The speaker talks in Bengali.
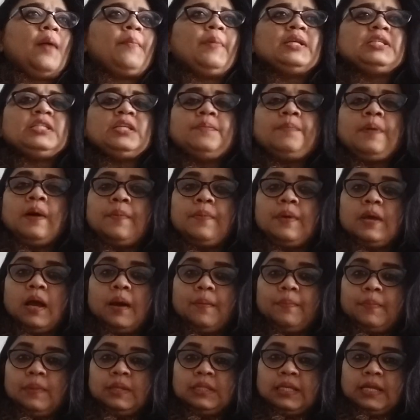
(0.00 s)
সামাজিকভাবে
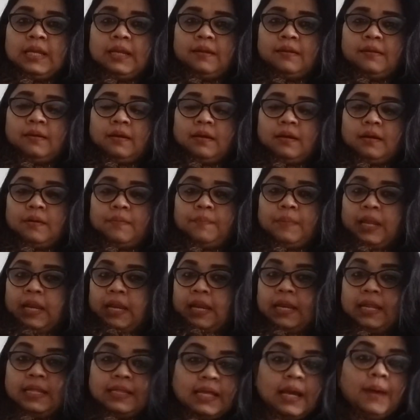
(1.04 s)
আমাদের
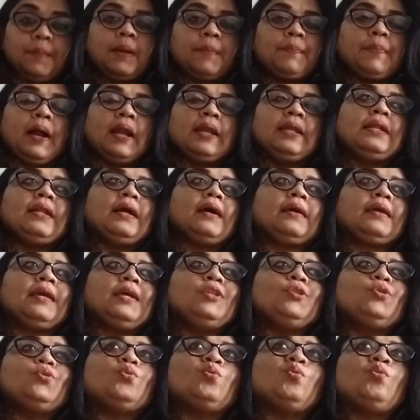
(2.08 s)
মেনে নিতে আমরা পারি না
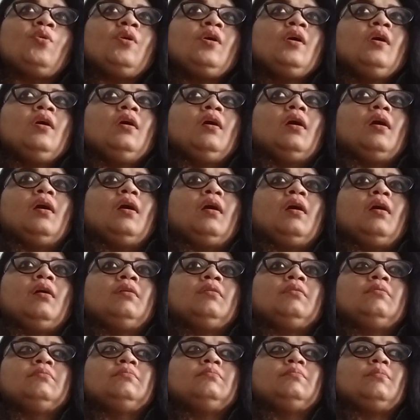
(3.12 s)
কিন্তু
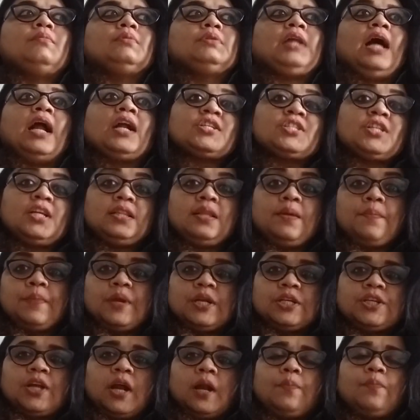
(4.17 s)
তার সাথে
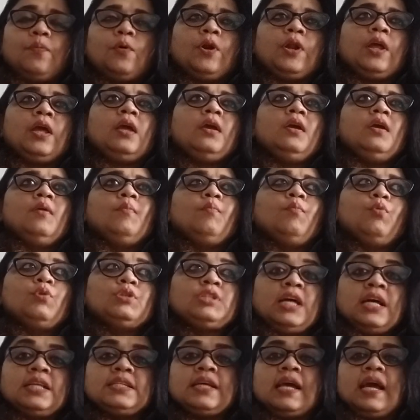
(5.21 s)
মেশার পরে
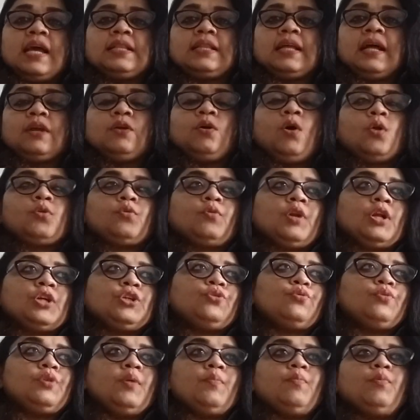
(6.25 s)
বোঝা যায় তার ঘটনা
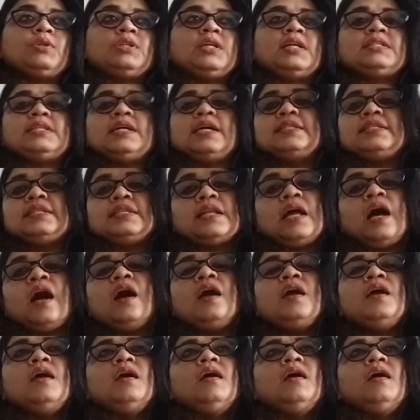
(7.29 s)
শুনে বোঝা যায় যে না